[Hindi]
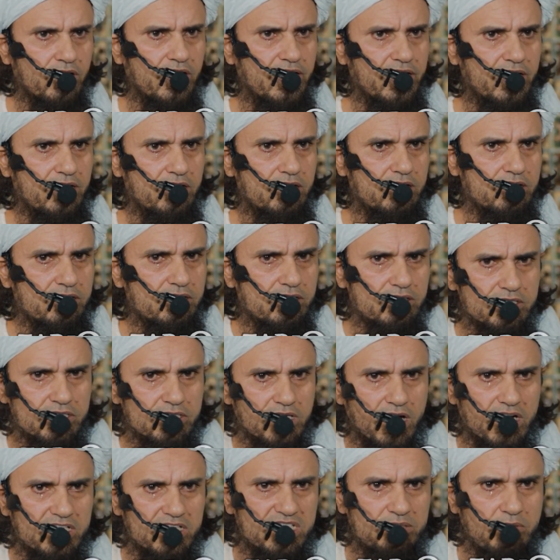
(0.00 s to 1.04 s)
कहीं
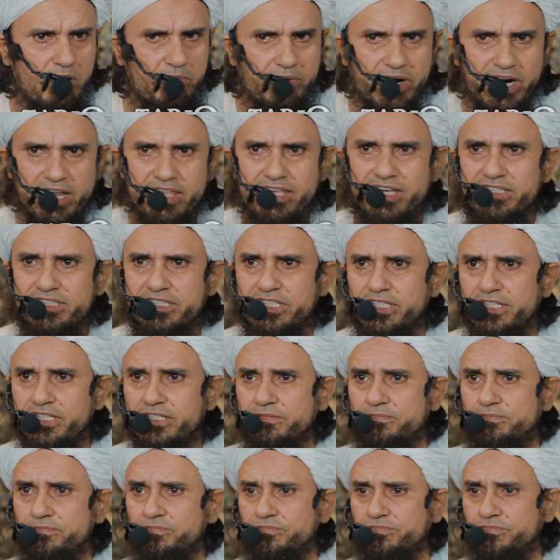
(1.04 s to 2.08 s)
खांचे में बैठ जाते
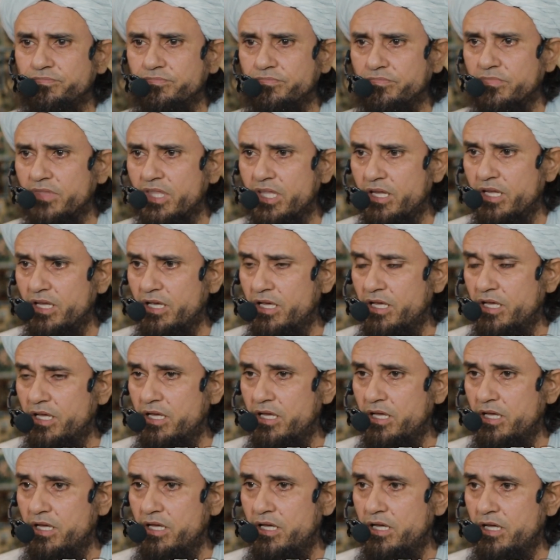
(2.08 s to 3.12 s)

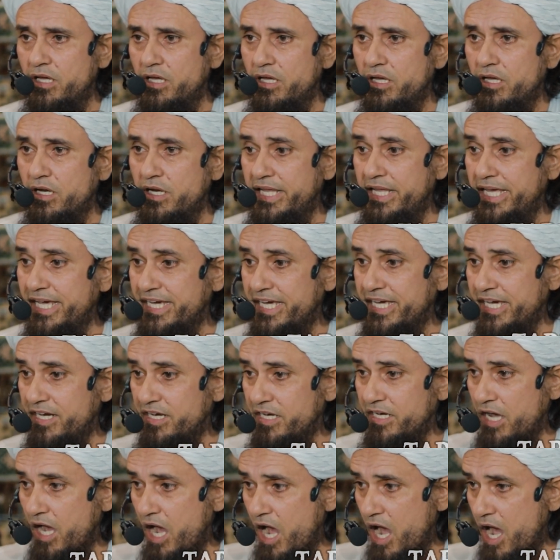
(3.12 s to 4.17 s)
हैं
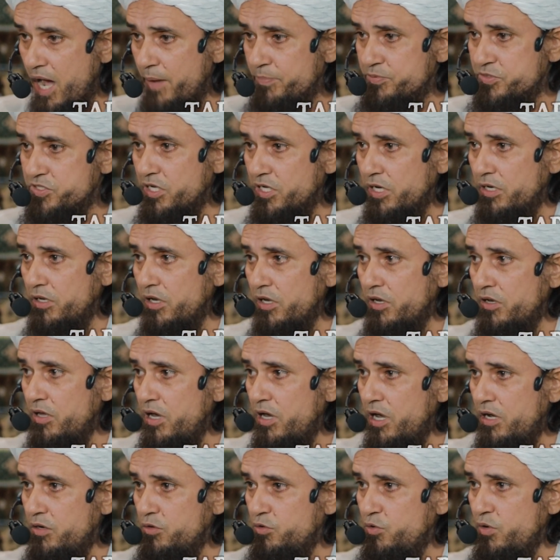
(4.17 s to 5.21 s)
लेकिन आप
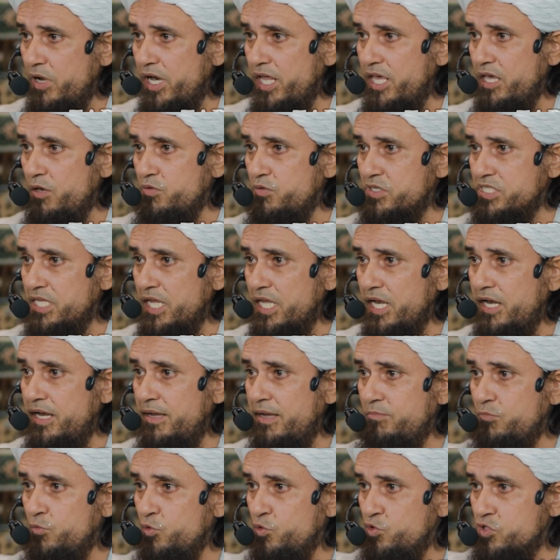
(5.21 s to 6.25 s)
सल्लल्लाहु अलैहि
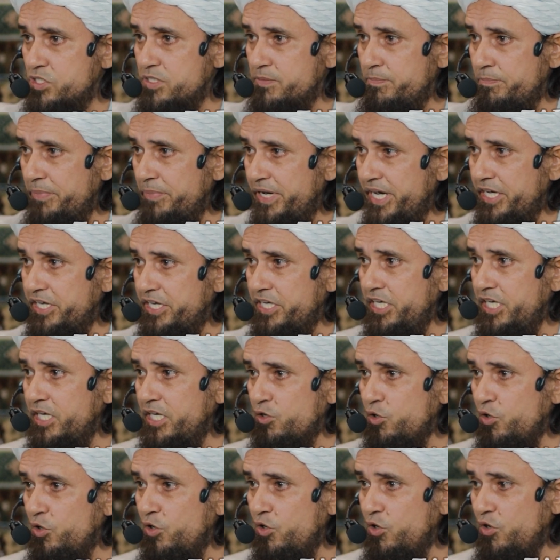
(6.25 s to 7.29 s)
वसल्लम उस बेटी
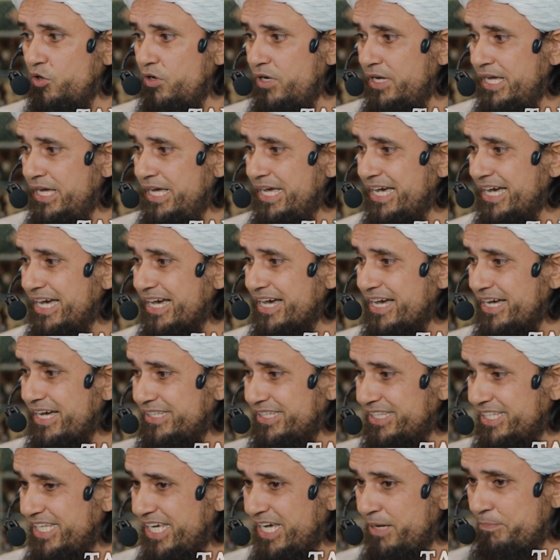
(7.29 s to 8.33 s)
को
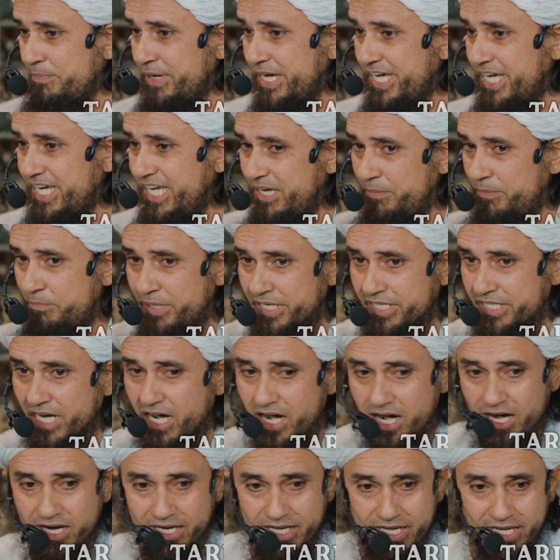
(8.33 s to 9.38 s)
कंधे पे ही
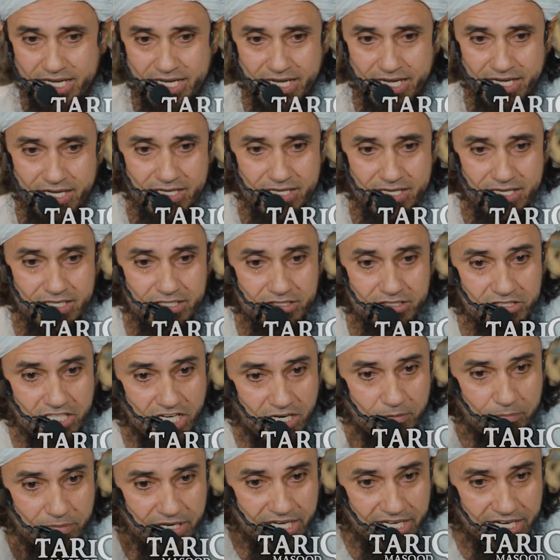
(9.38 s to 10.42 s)
बिठा के
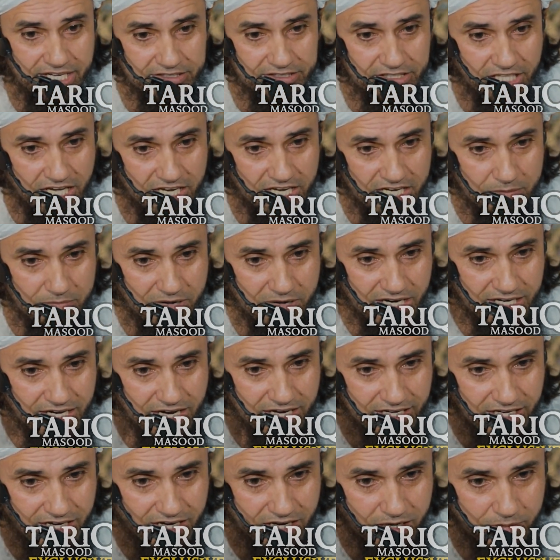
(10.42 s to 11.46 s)
तकबीर तहरीमा
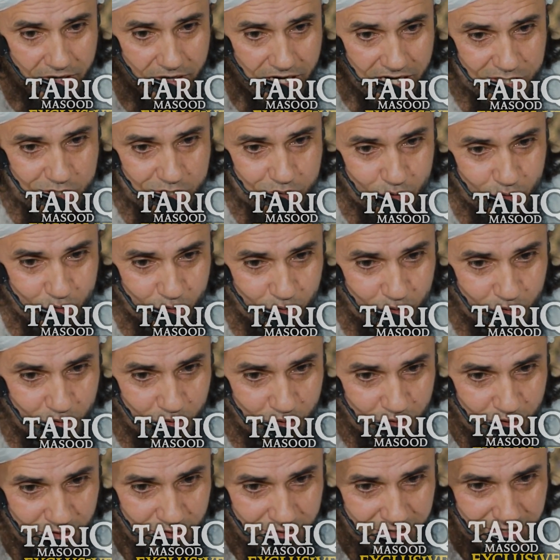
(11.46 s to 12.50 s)
कह के नमाज शुरू
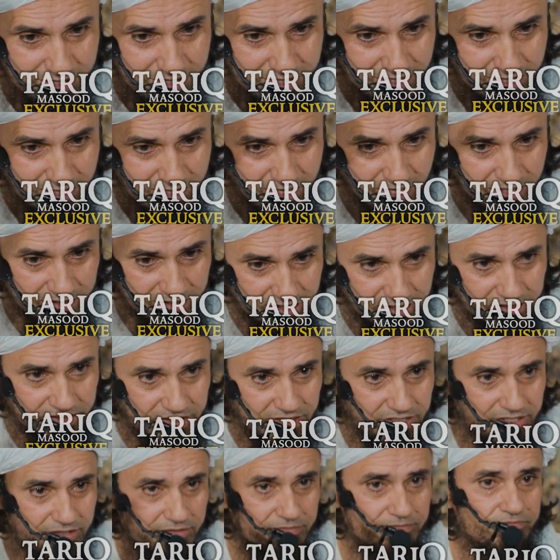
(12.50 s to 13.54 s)
कर
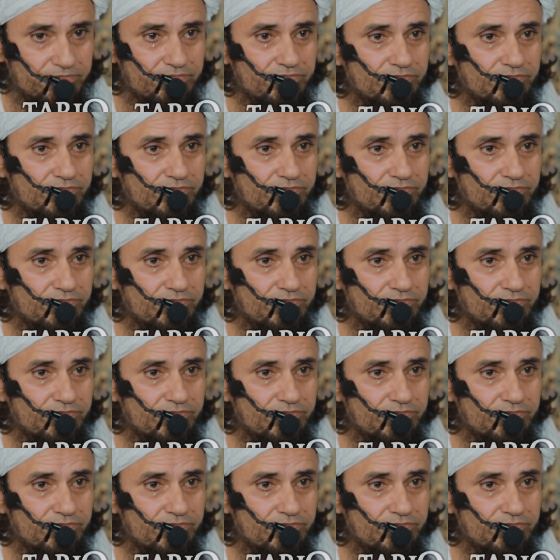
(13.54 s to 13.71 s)
देते हैं